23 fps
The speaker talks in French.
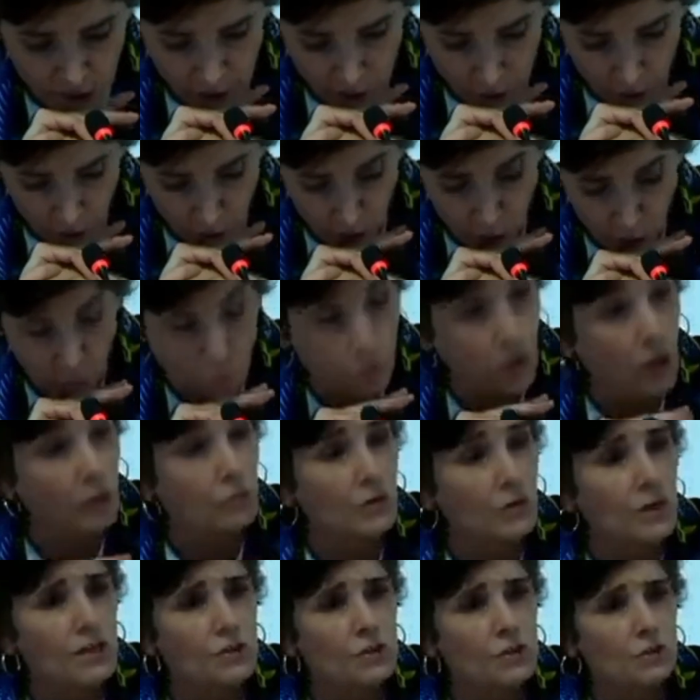Donc voilà,
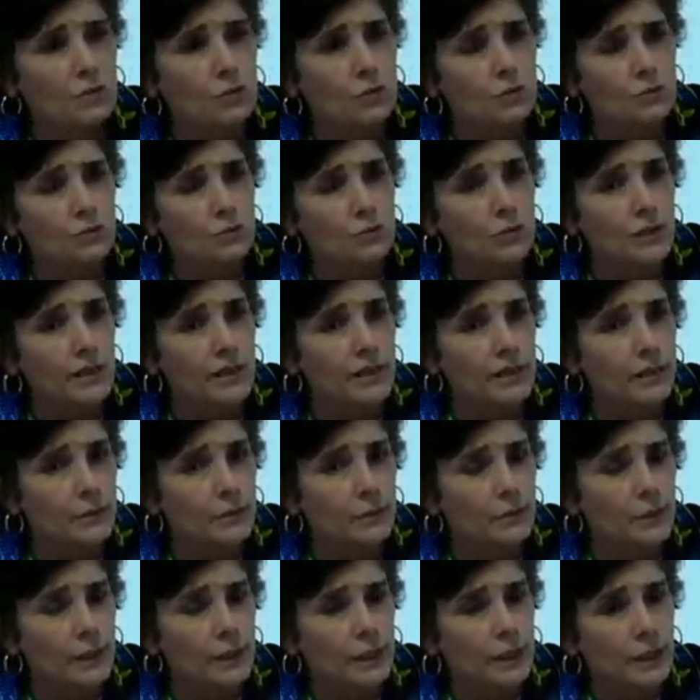voilà ce que je voulais
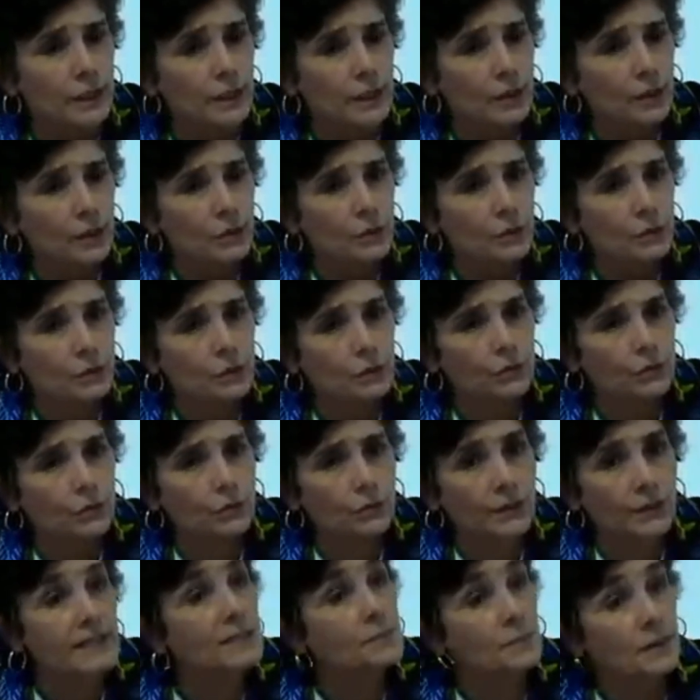
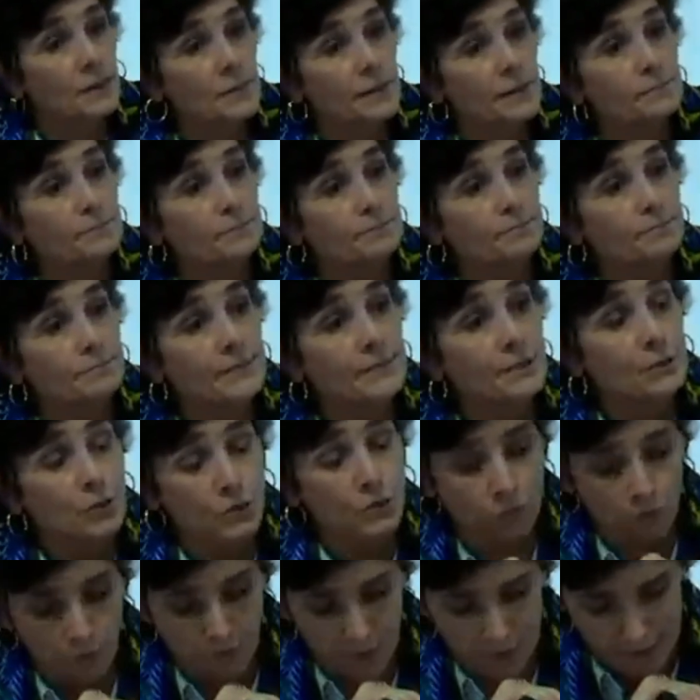exprimer. Je
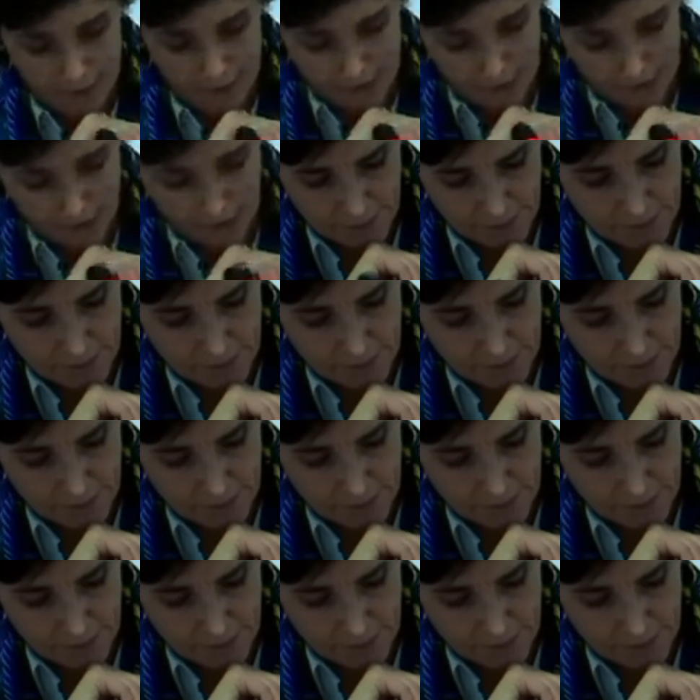vous remercie.